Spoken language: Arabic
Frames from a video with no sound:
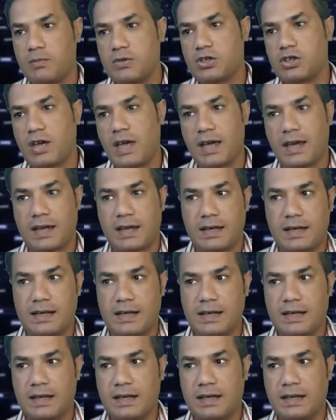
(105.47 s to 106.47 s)

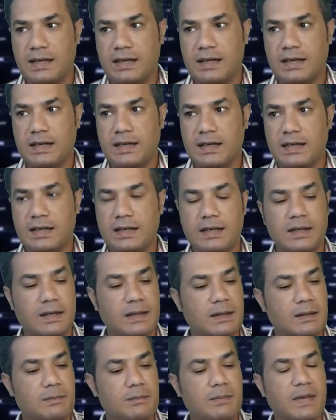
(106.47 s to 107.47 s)
بشكل
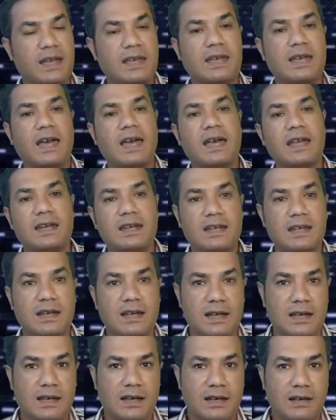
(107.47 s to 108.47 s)
آه، مجاني
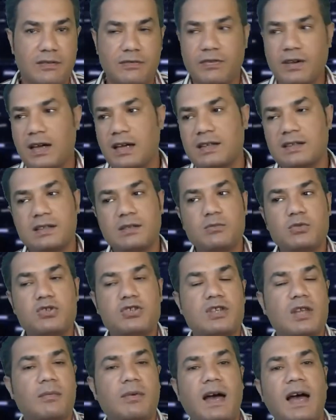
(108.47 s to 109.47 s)
فدي
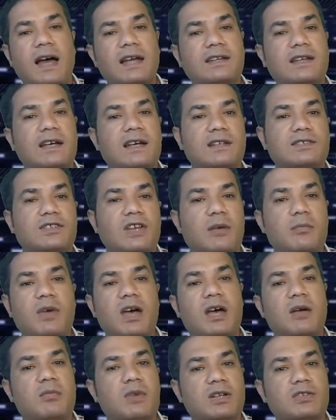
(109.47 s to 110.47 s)
مستبعده
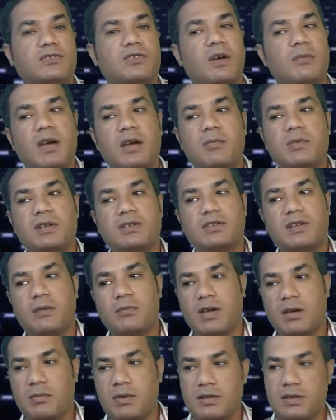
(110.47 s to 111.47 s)
تماما تماما
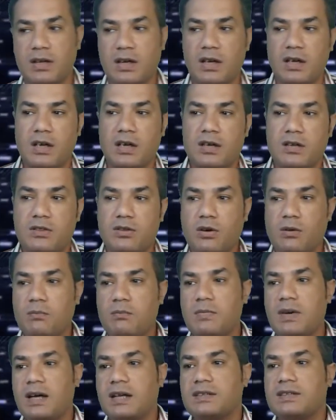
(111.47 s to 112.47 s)
تماما
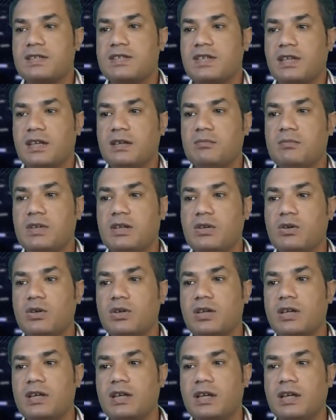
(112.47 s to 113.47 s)
ثم 90
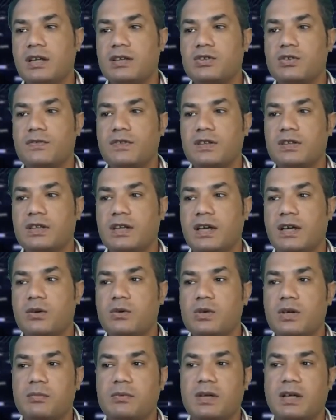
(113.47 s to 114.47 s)
مليون جنيه شوف احنا
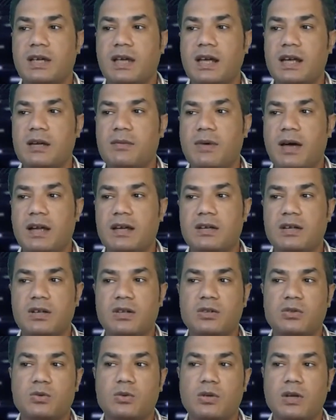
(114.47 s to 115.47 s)
كنا بنتكلم عن
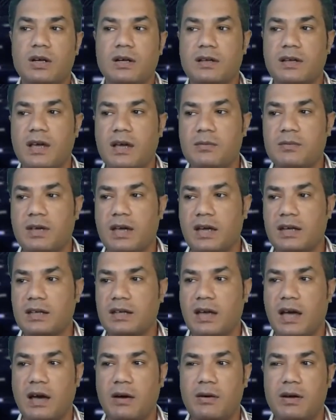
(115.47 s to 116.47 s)
الدولار كام
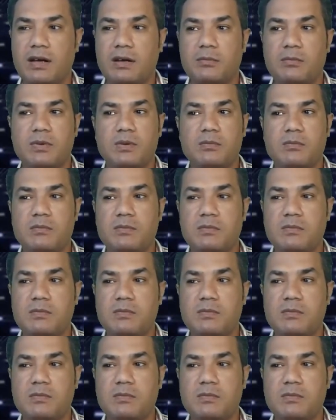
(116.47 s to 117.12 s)
يعني حوالي بال...